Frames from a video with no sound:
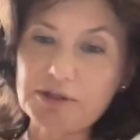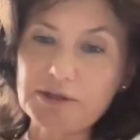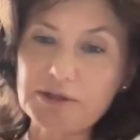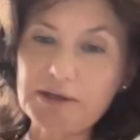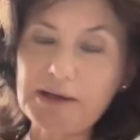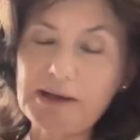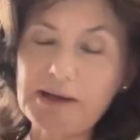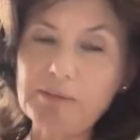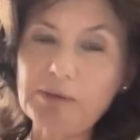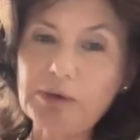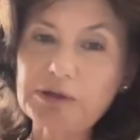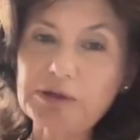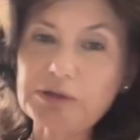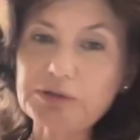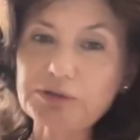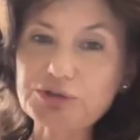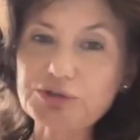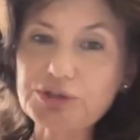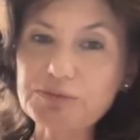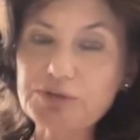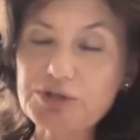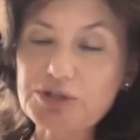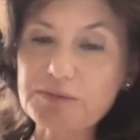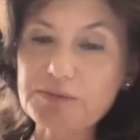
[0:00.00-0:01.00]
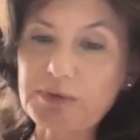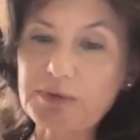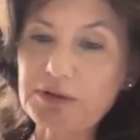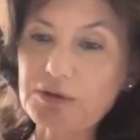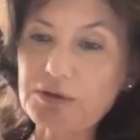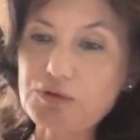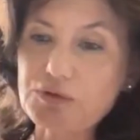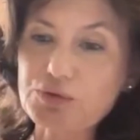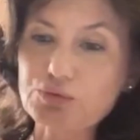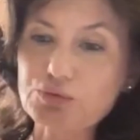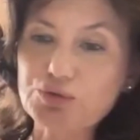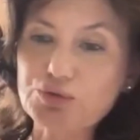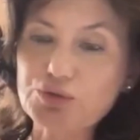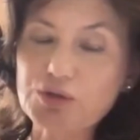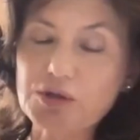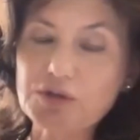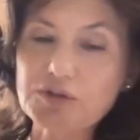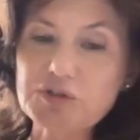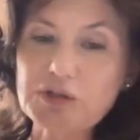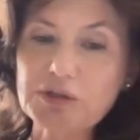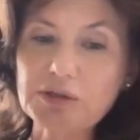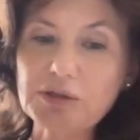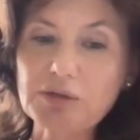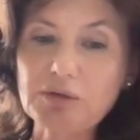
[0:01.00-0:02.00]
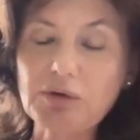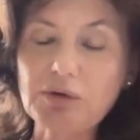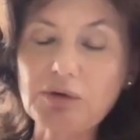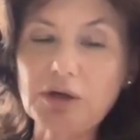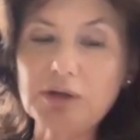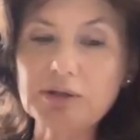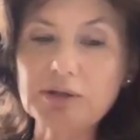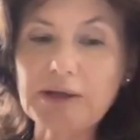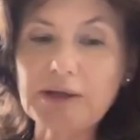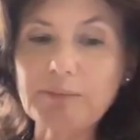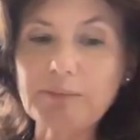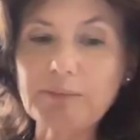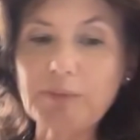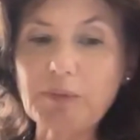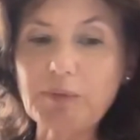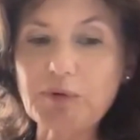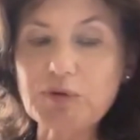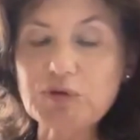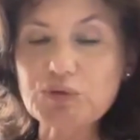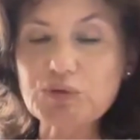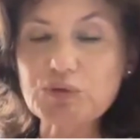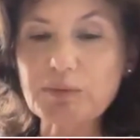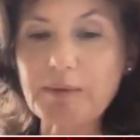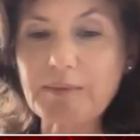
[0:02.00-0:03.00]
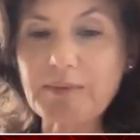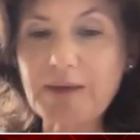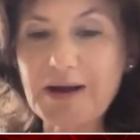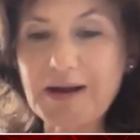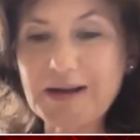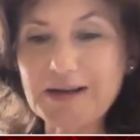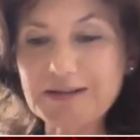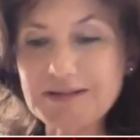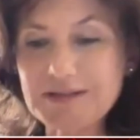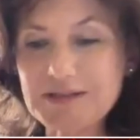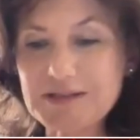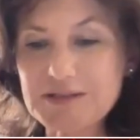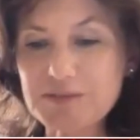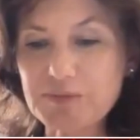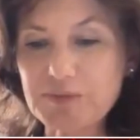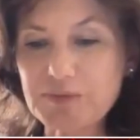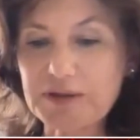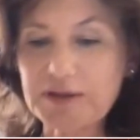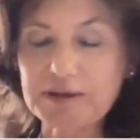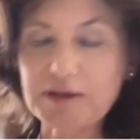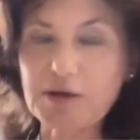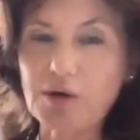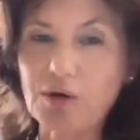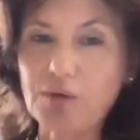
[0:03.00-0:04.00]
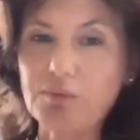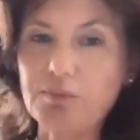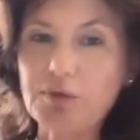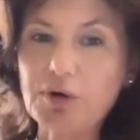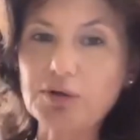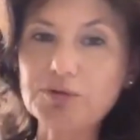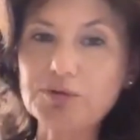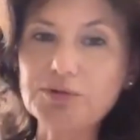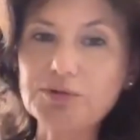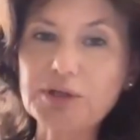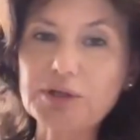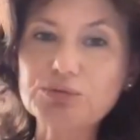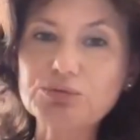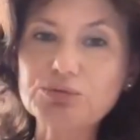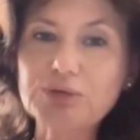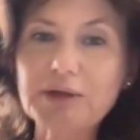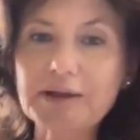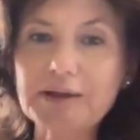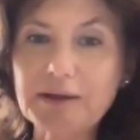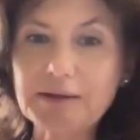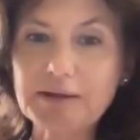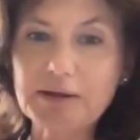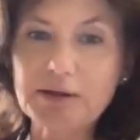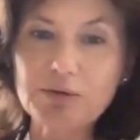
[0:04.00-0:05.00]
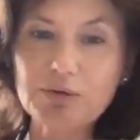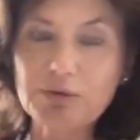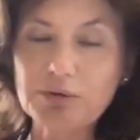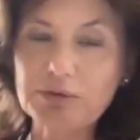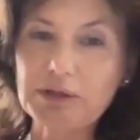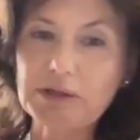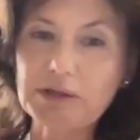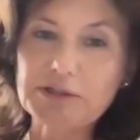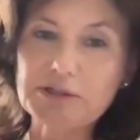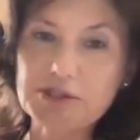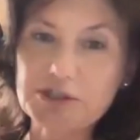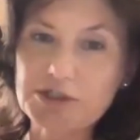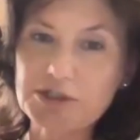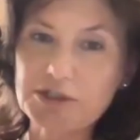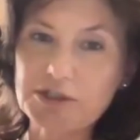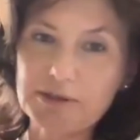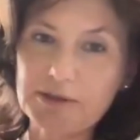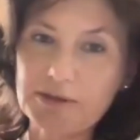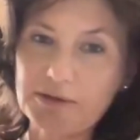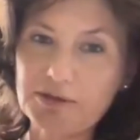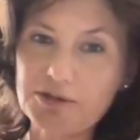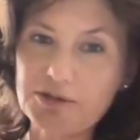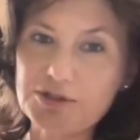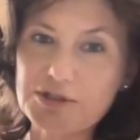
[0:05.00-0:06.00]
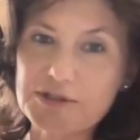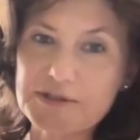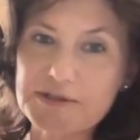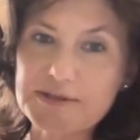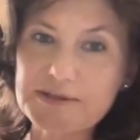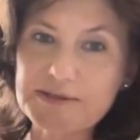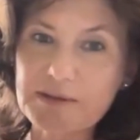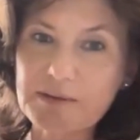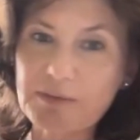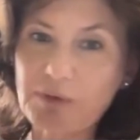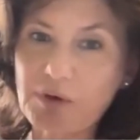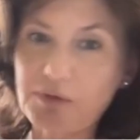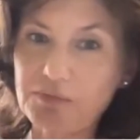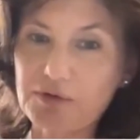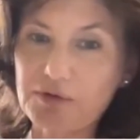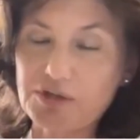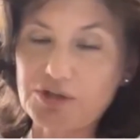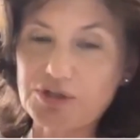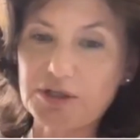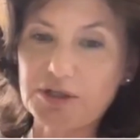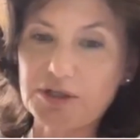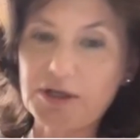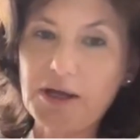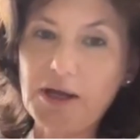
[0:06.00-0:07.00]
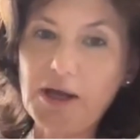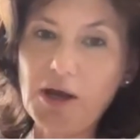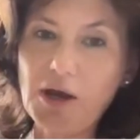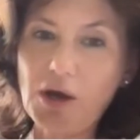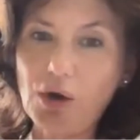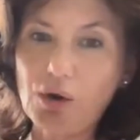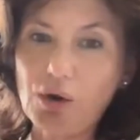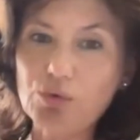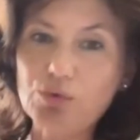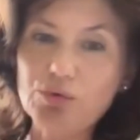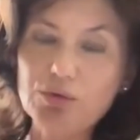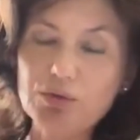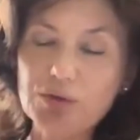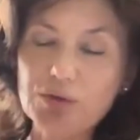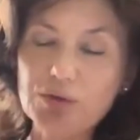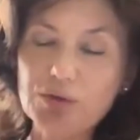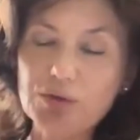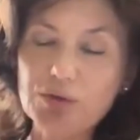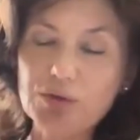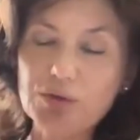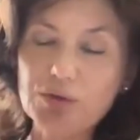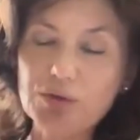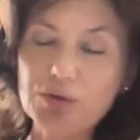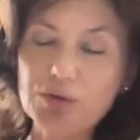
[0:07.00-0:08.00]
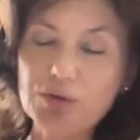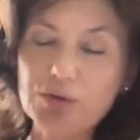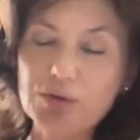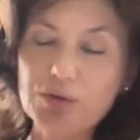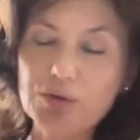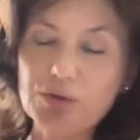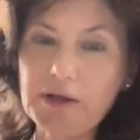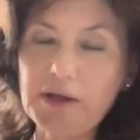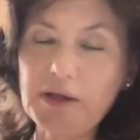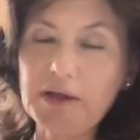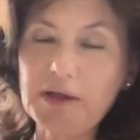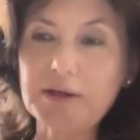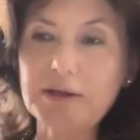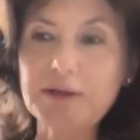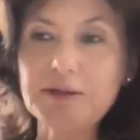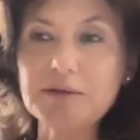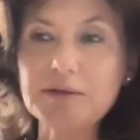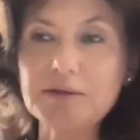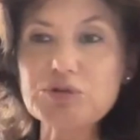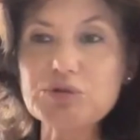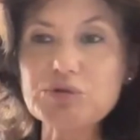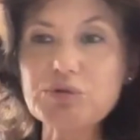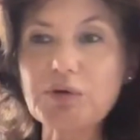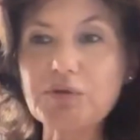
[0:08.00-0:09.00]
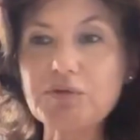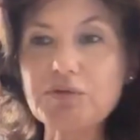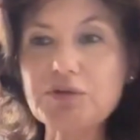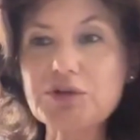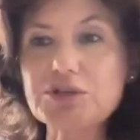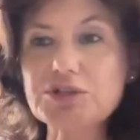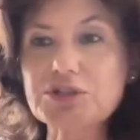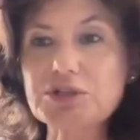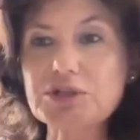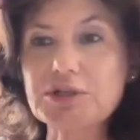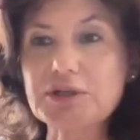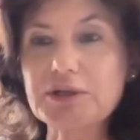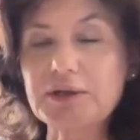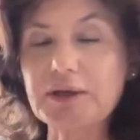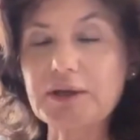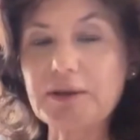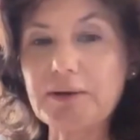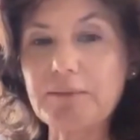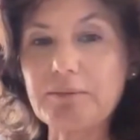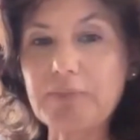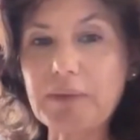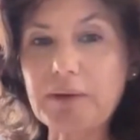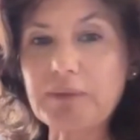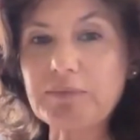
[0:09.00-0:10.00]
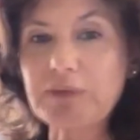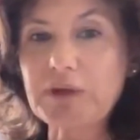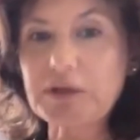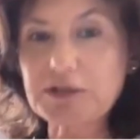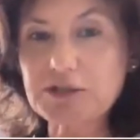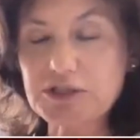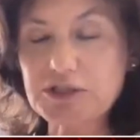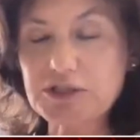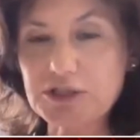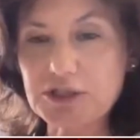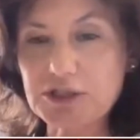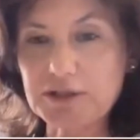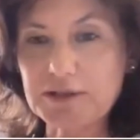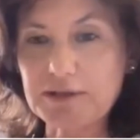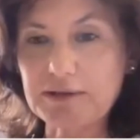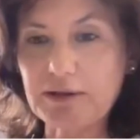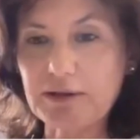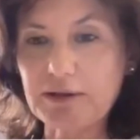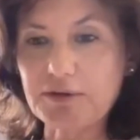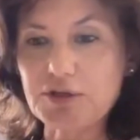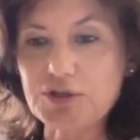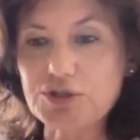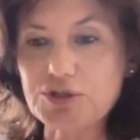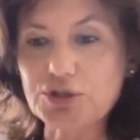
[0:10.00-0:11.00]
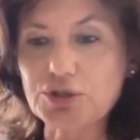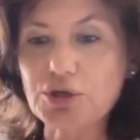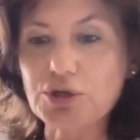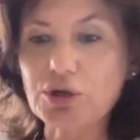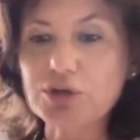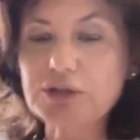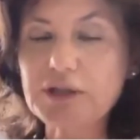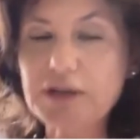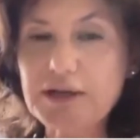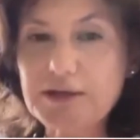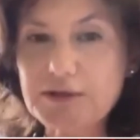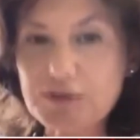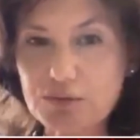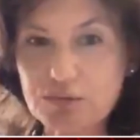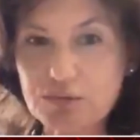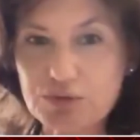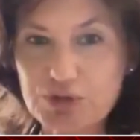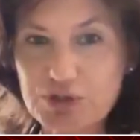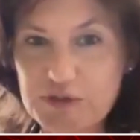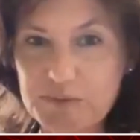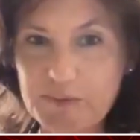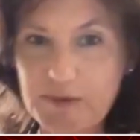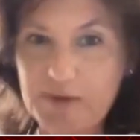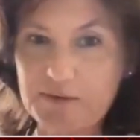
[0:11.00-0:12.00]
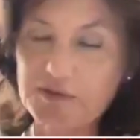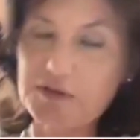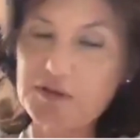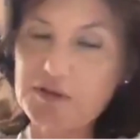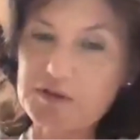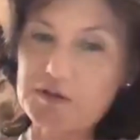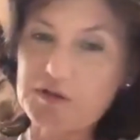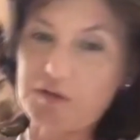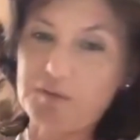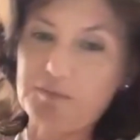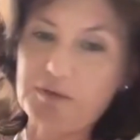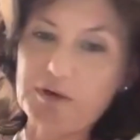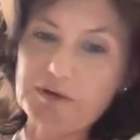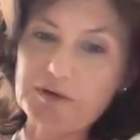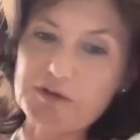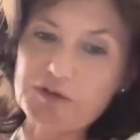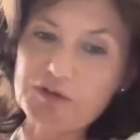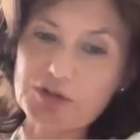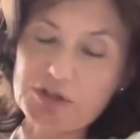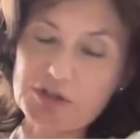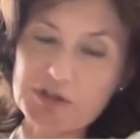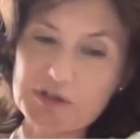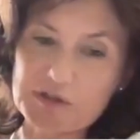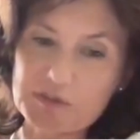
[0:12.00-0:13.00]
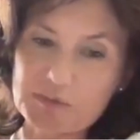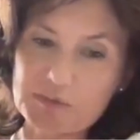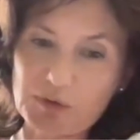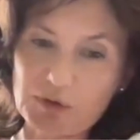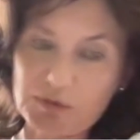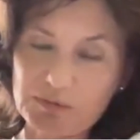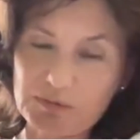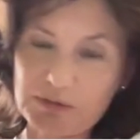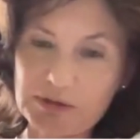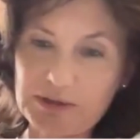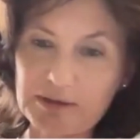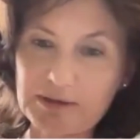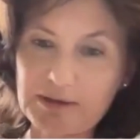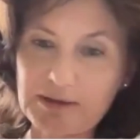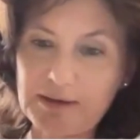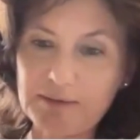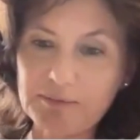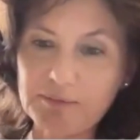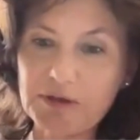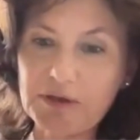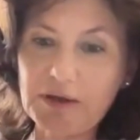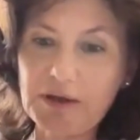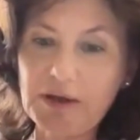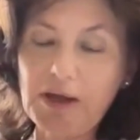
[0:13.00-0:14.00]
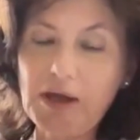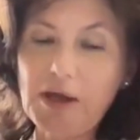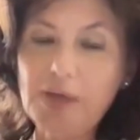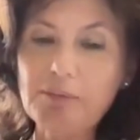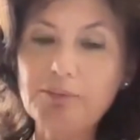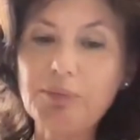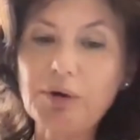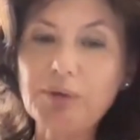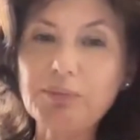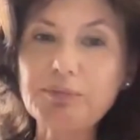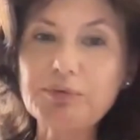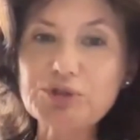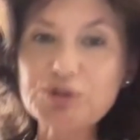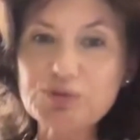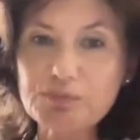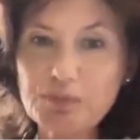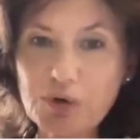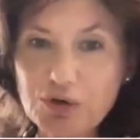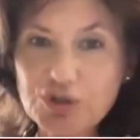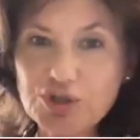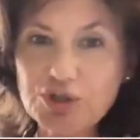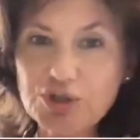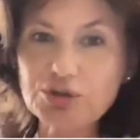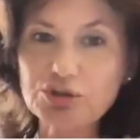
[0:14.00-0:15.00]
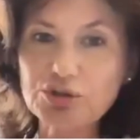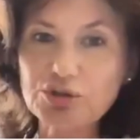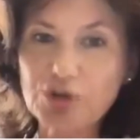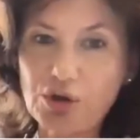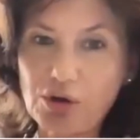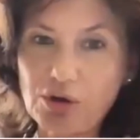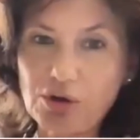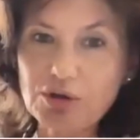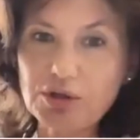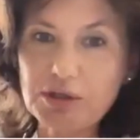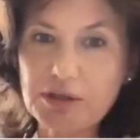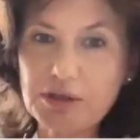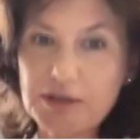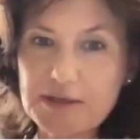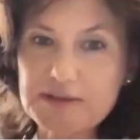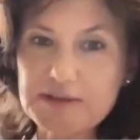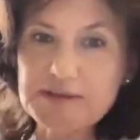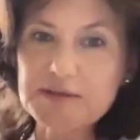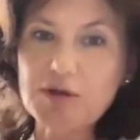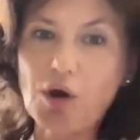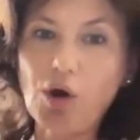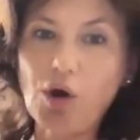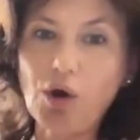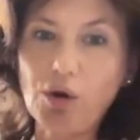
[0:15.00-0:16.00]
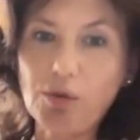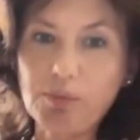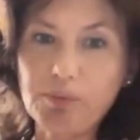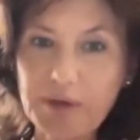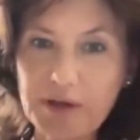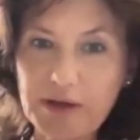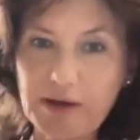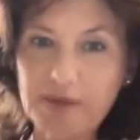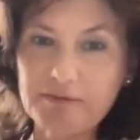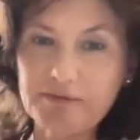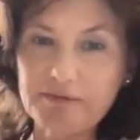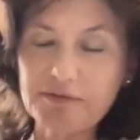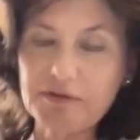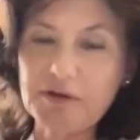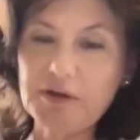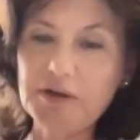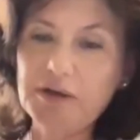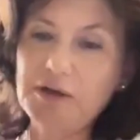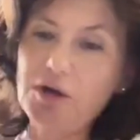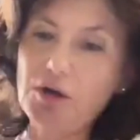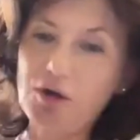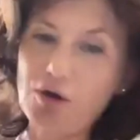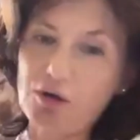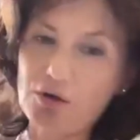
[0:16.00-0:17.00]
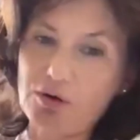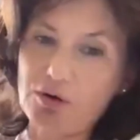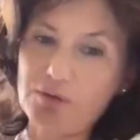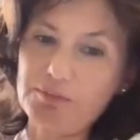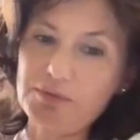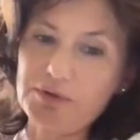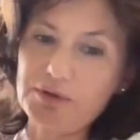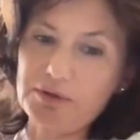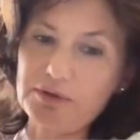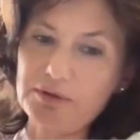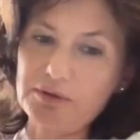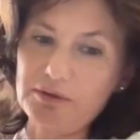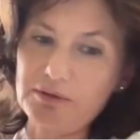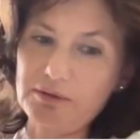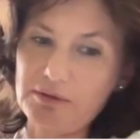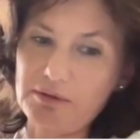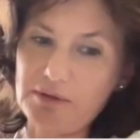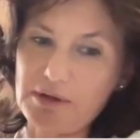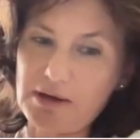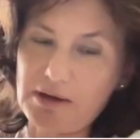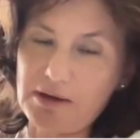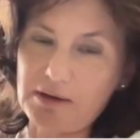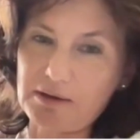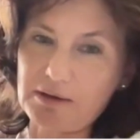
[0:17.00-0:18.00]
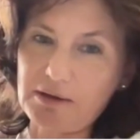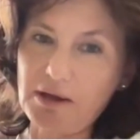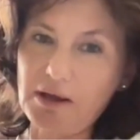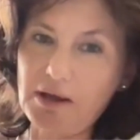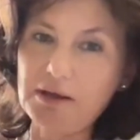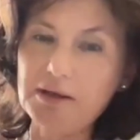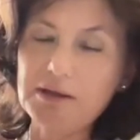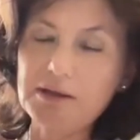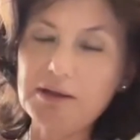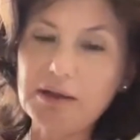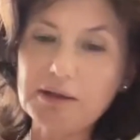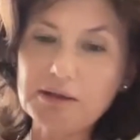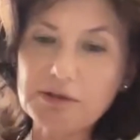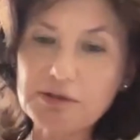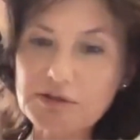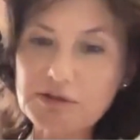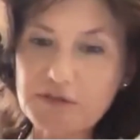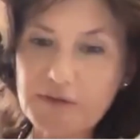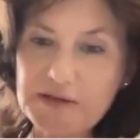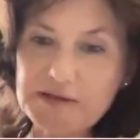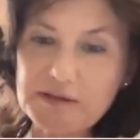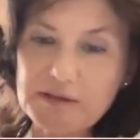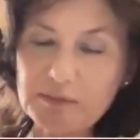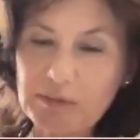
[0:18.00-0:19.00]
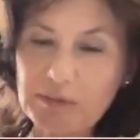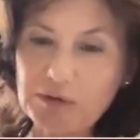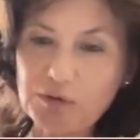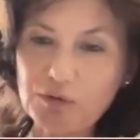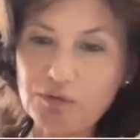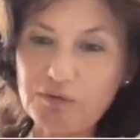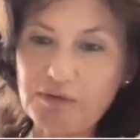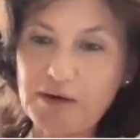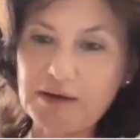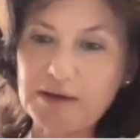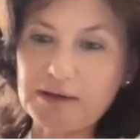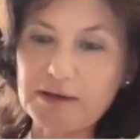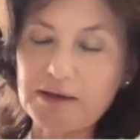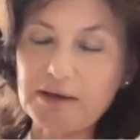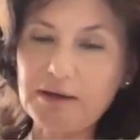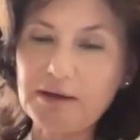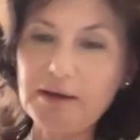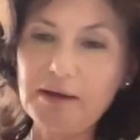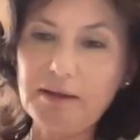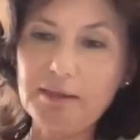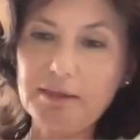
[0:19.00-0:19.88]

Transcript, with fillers: Nerka ma to do siebie, że będąc uszkodzoną, ona po prostu ma mechanizmy takie obronne, które generują nadciśnienie tętnicze systemowe, czyli ogólnoustrojowe. Innymi słowy, jeżeli mam nadciśnienie tętnicze, to od razu muszę sprawdzić sobie, co się dzieje z moimi nerkami, bo być może to jest objaw choroby nerek. I dlatego zwracam na to uwagę.